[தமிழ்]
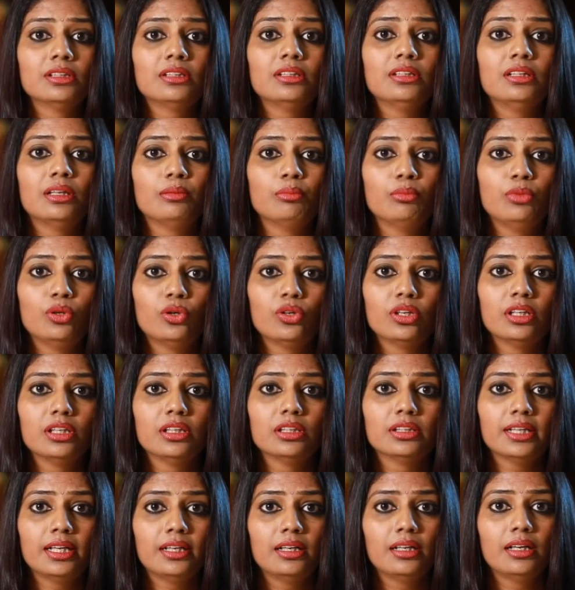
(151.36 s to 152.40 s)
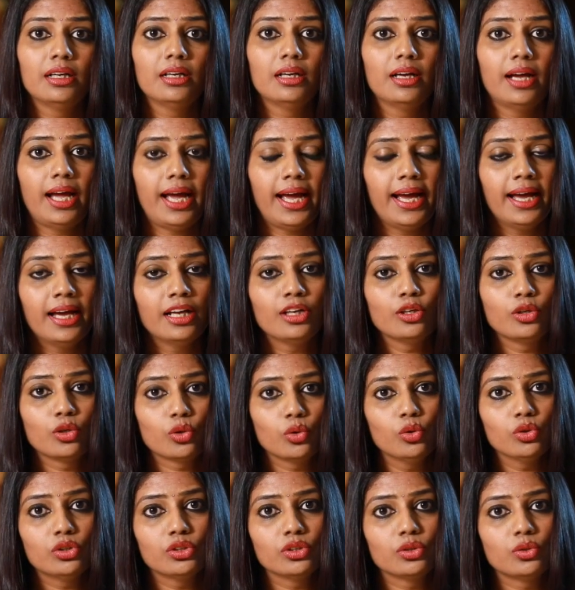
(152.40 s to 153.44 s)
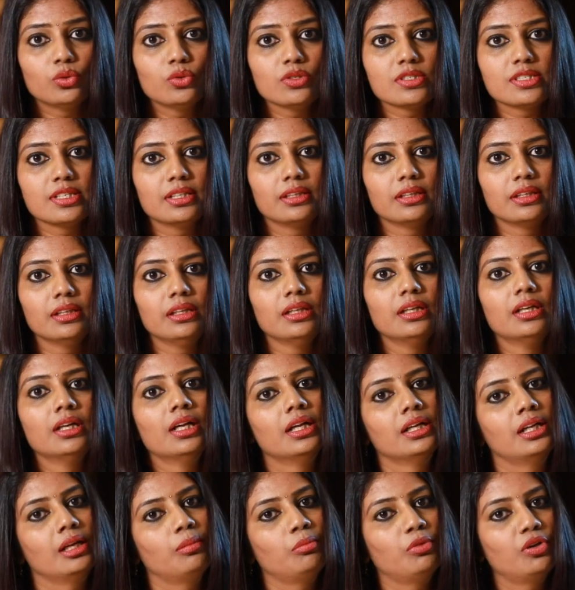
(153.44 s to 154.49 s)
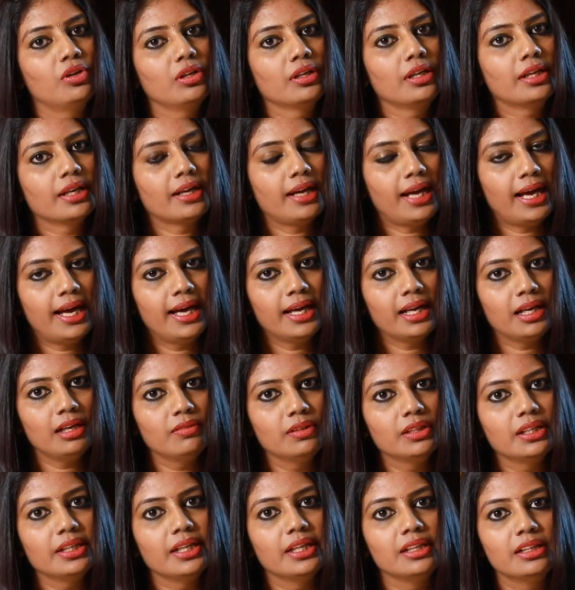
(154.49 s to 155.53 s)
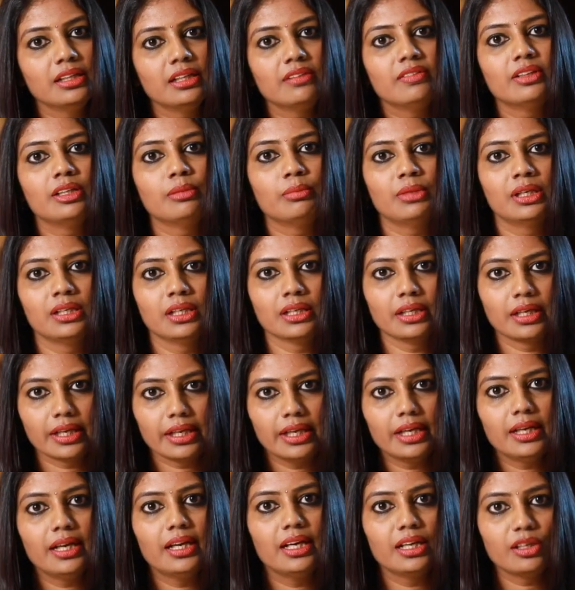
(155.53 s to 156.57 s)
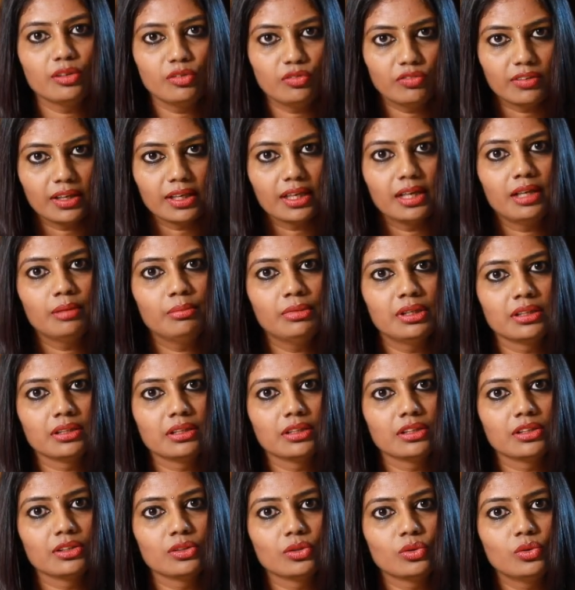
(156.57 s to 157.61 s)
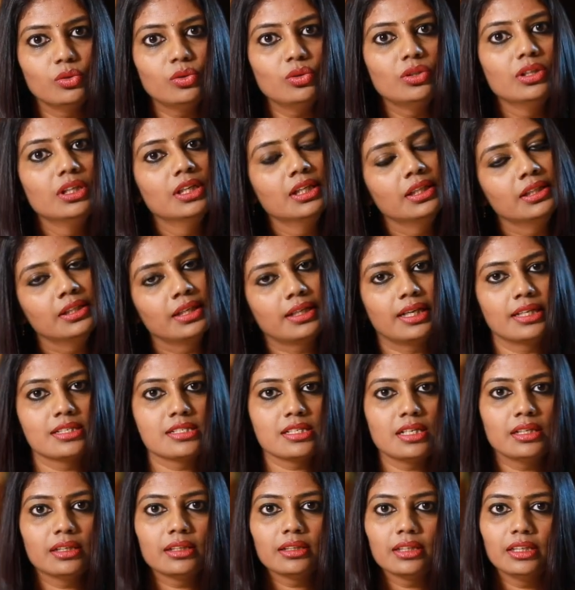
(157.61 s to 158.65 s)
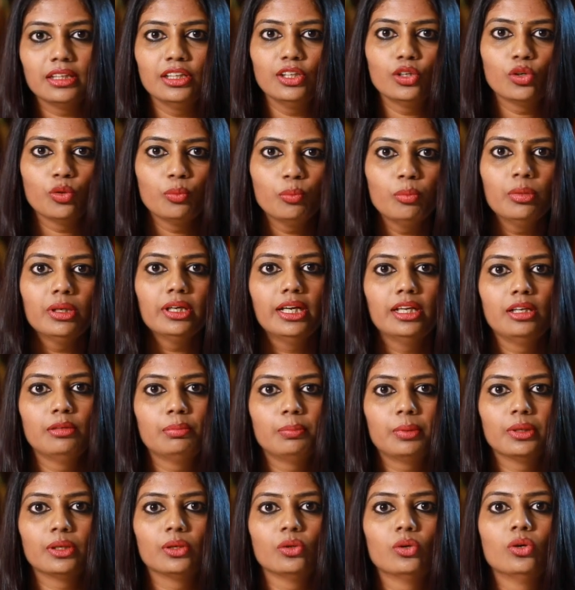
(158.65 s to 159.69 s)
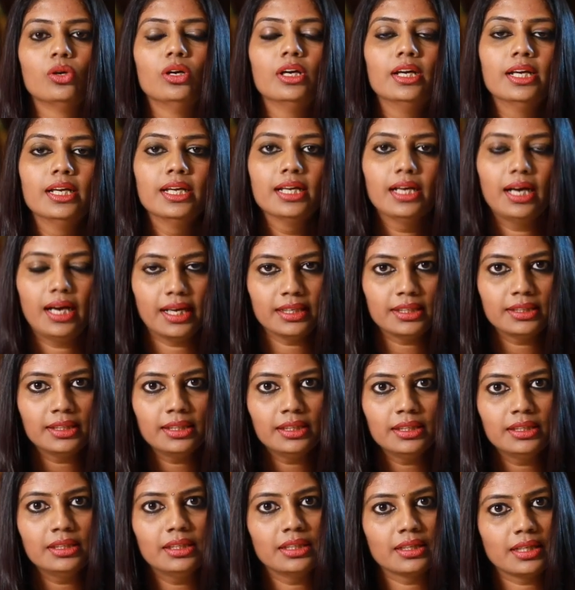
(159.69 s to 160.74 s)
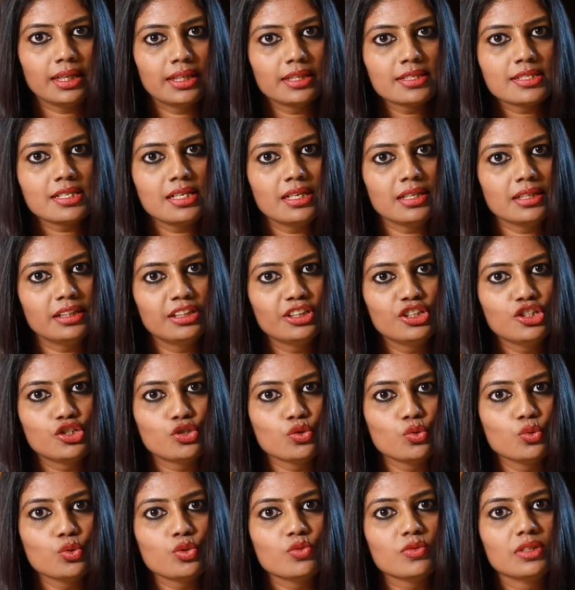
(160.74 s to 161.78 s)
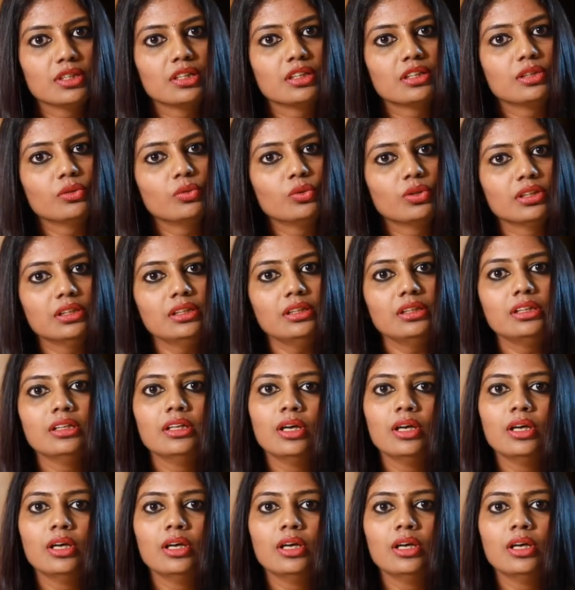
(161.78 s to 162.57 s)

வந்துட்டு நம்மளோட த ஹேர் க்ரோத்துக்கும் சரி நம்மளோட ஹேரில் வந்து எந்த விதமான க்ரே ஹேரும் வராமல் இருக்கிறதுக்கும் இந்த கரிசலாங்கண்ணி ரொம்ப ஹெல்ப் பண்ணும் அதனால் நான் கரிசலாங்கண்ணி ஜூஸ் வந்துட்டு ஒரு